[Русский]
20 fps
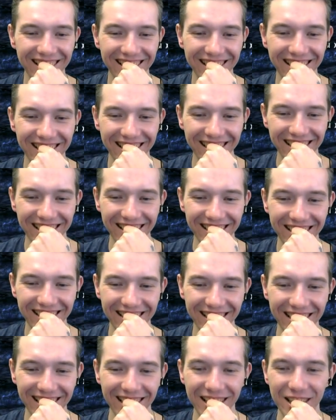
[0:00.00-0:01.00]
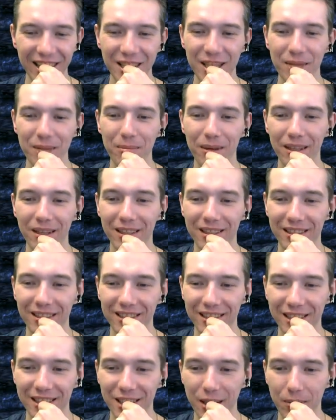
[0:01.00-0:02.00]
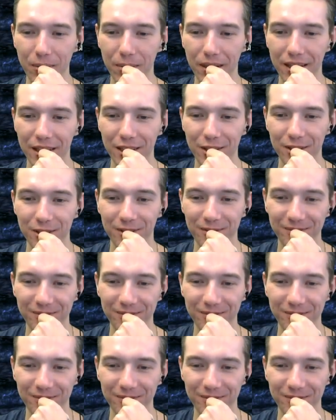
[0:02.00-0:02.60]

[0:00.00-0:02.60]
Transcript: мы хотим помочь сейчас покажу, Сейчас покажу.